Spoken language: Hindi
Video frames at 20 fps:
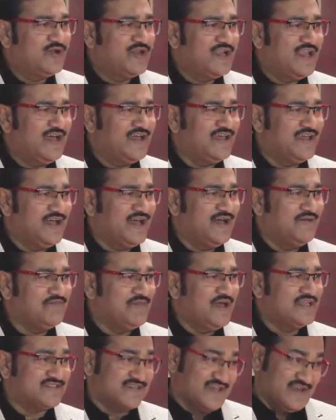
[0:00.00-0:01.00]
बुलाया
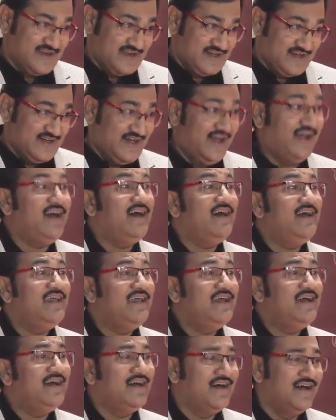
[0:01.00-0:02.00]
मैं चला
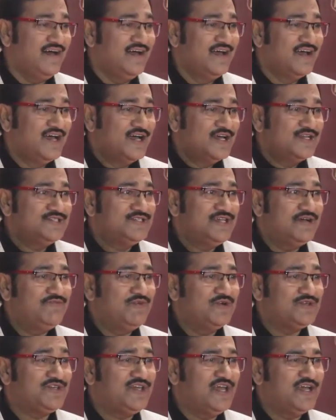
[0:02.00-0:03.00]
आया जब
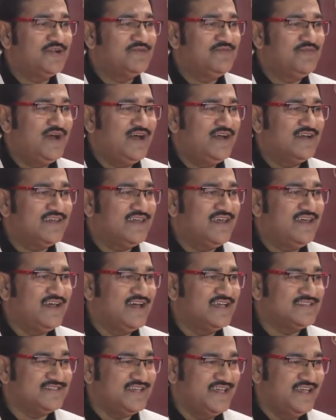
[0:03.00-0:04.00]
वो शर्मा के
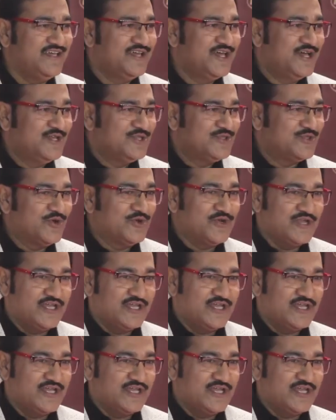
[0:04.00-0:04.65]
हंसी तो